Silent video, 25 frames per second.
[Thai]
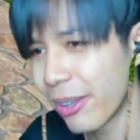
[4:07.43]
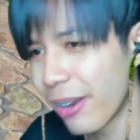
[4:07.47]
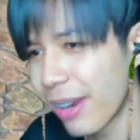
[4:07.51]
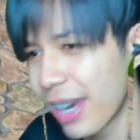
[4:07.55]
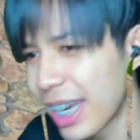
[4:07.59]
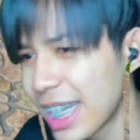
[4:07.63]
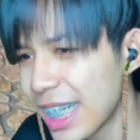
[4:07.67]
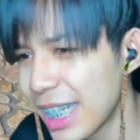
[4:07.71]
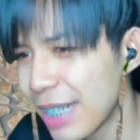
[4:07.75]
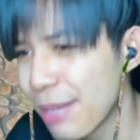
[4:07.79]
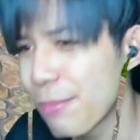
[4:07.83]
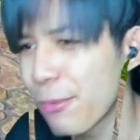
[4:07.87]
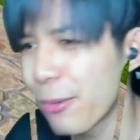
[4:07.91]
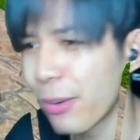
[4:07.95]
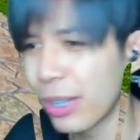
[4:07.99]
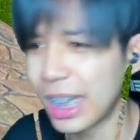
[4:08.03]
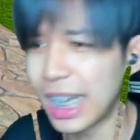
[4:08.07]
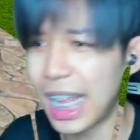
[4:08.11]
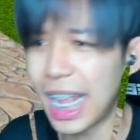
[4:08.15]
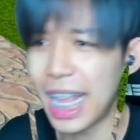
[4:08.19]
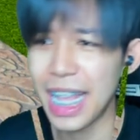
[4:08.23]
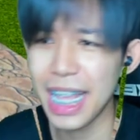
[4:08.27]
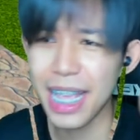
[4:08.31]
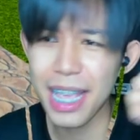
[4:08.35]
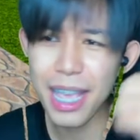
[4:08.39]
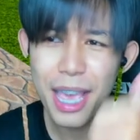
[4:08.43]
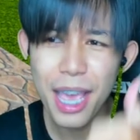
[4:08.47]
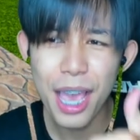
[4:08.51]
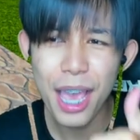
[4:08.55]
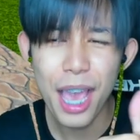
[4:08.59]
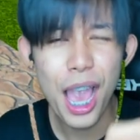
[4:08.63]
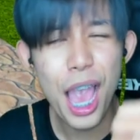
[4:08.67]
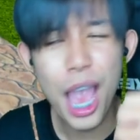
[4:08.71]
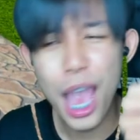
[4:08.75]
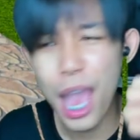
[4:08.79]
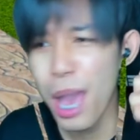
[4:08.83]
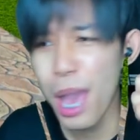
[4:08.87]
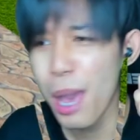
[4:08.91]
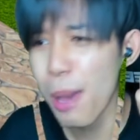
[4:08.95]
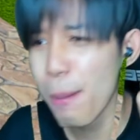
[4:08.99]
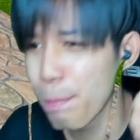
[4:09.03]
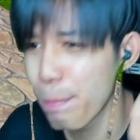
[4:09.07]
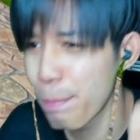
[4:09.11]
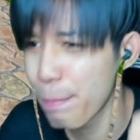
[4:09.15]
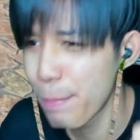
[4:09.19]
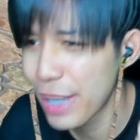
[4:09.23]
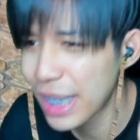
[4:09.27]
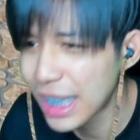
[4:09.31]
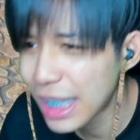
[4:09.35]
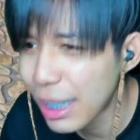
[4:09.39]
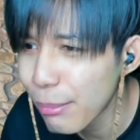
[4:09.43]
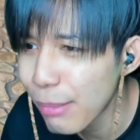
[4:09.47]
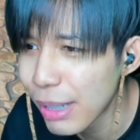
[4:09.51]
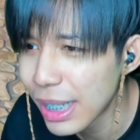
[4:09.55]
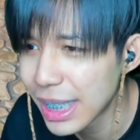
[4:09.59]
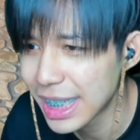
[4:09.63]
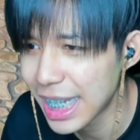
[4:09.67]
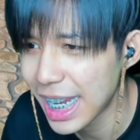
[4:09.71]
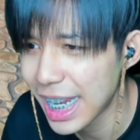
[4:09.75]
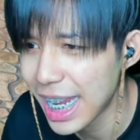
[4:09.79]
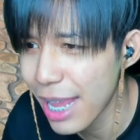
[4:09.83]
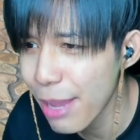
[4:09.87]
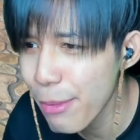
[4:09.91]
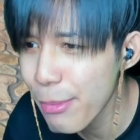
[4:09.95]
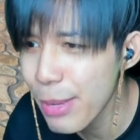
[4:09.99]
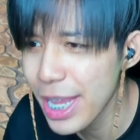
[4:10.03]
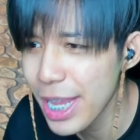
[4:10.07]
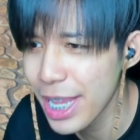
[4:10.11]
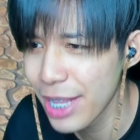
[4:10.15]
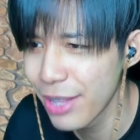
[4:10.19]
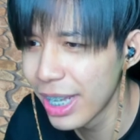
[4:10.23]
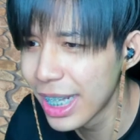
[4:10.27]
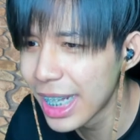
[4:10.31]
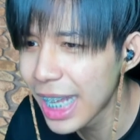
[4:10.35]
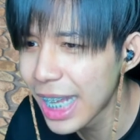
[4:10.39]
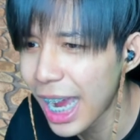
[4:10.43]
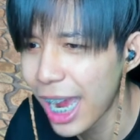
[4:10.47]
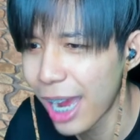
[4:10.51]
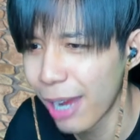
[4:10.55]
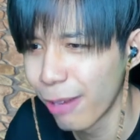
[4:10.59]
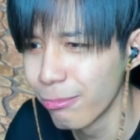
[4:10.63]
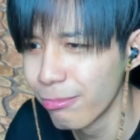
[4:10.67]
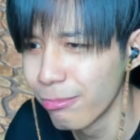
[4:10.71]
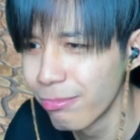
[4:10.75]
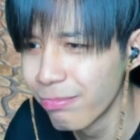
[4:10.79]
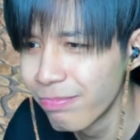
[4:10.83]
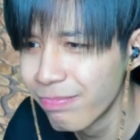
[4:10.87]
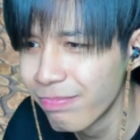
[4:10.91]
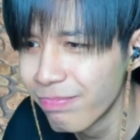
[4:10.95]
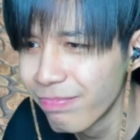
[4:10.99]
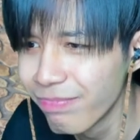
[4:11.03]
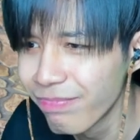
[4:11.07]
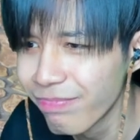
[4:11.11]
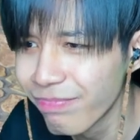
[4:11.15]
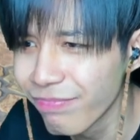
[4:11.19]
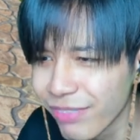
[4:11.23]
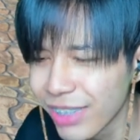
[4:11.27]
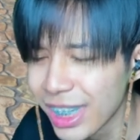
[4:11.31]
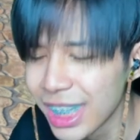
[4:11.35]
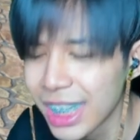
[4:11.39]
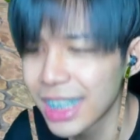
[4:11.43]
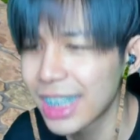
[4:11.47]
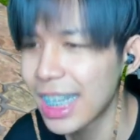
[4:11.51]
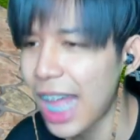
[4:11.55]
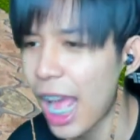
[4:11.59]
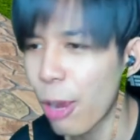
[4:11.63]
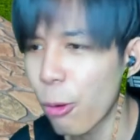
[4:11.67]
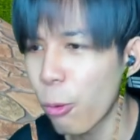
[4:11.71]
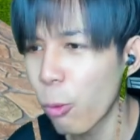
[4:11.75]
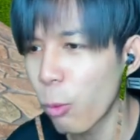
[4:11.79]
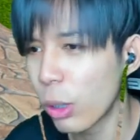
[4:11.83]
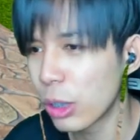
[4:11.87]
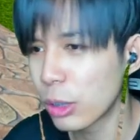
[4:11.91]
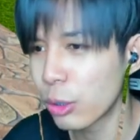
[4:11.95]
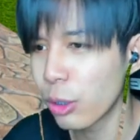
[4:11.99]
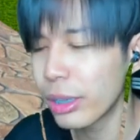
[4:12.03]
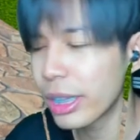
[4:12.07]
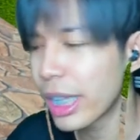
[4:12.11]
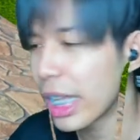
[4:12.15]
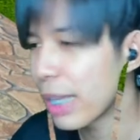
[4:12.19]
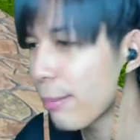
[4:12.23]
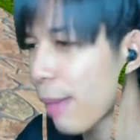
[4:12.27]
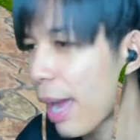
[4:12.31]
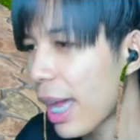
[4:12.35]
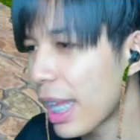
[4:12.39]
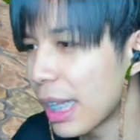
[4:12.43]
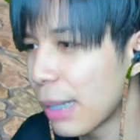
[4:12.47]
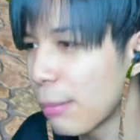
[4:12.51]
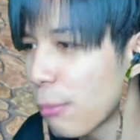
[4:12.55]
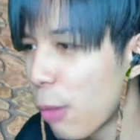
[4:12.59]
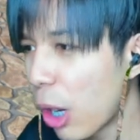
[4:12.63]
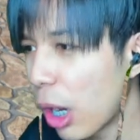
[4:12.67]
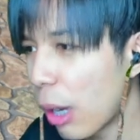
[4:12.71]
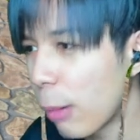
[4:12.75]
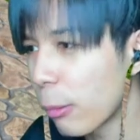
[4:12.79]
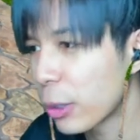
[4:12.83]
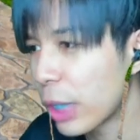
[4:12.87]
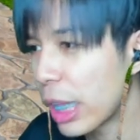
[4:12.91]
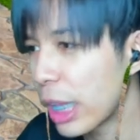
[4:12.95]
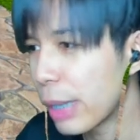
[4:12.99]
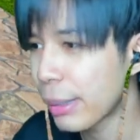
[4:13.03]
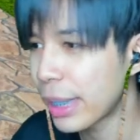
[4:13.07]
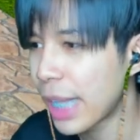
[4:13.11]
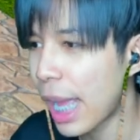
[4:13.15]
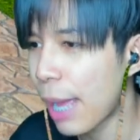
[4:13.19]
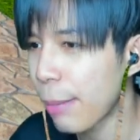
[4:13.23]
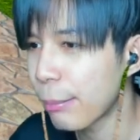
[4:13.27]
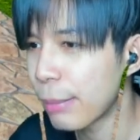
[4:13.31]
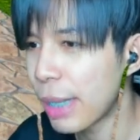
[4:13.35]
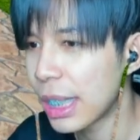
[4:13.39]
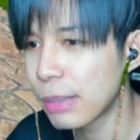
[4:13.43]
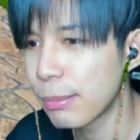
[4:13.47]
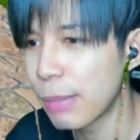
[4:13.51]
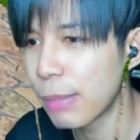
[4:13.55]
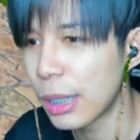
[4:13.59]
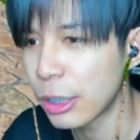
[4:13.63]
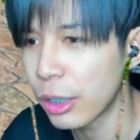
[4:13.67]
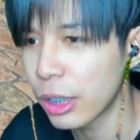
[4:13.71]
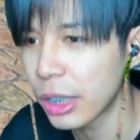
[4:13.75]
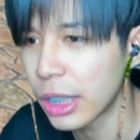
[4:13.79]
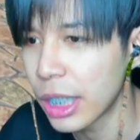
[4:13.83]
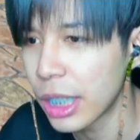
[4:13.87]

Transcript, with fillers: ก็อย่าลืมกดไลค์ เป็นกำลังใจให้พี่ด้วยนะครับ หน้ากูกวนส้นตีนมากเลยเหมาะกับตีนมาทาบหน้าชิมหายตอนนี้